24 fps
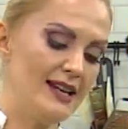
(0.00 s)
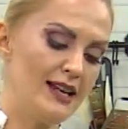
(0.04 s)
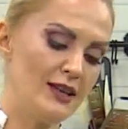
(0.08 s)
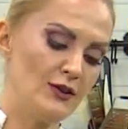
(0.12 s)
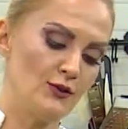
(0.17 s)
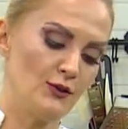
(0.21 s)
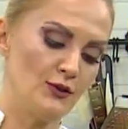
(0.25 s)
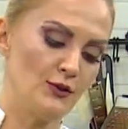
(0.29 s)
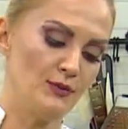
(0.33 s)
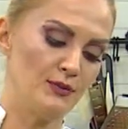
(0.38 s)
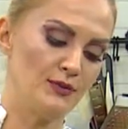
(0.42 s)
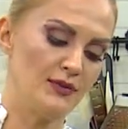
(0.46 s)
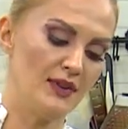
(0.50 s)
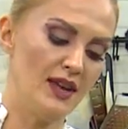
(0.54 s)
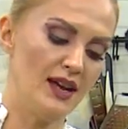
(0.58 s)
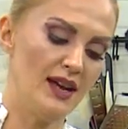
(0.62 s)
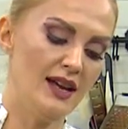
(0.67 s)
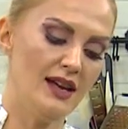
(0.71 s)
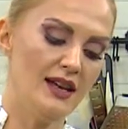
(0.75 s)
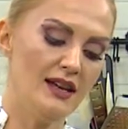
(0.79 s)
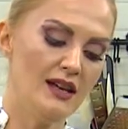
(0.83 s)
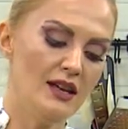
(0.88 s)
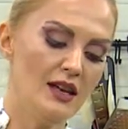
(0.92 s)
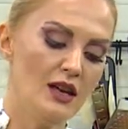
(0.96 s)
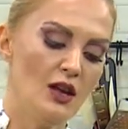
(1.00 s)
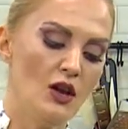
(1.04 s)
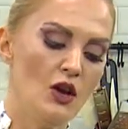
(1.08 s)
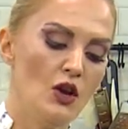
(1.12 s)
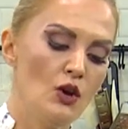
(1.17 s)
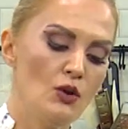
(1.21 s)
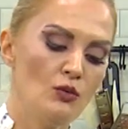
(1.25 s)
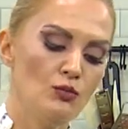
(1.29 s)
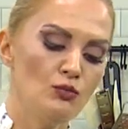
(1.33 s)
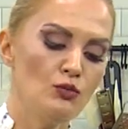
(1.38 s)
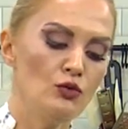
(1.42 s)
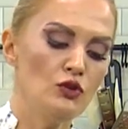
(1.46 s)
ne durumda?
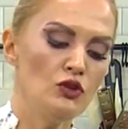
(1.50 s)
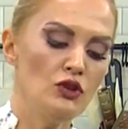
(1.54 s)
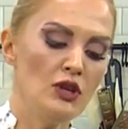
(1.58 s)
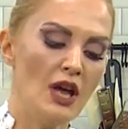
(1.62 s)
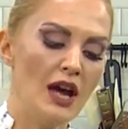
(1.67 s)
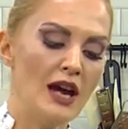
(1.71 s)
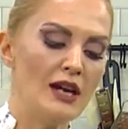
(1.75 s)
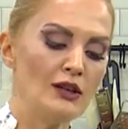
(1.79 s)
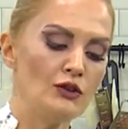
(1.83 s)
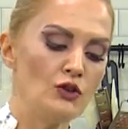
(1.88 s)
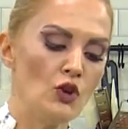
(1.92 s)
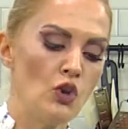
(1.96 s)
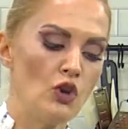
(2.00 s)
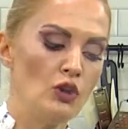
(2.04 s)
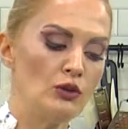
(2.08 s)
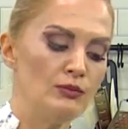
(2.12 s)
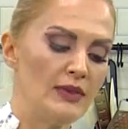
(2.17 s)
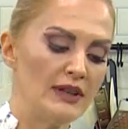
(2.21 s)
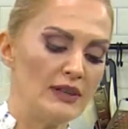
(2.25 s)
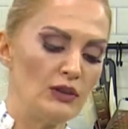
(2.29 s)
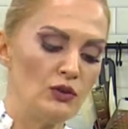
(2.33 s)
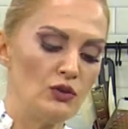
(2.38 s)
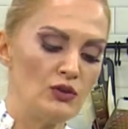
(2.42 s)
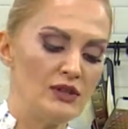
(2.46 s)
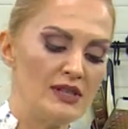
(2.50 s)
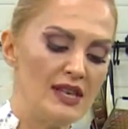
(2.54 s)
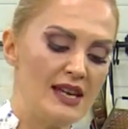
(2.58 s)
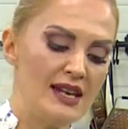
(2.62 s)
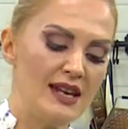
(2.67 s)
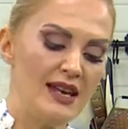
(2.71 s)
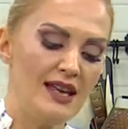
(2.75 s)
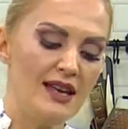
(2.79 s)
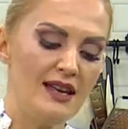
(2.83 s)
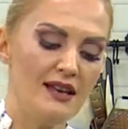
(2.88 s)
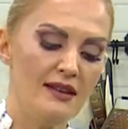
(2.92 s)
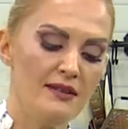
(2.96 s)
Bunlar da olmak
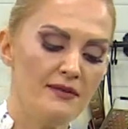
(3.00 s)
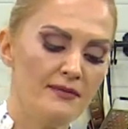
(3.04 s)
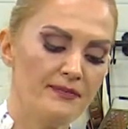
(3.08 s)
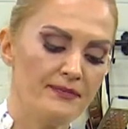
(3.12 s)
üzere.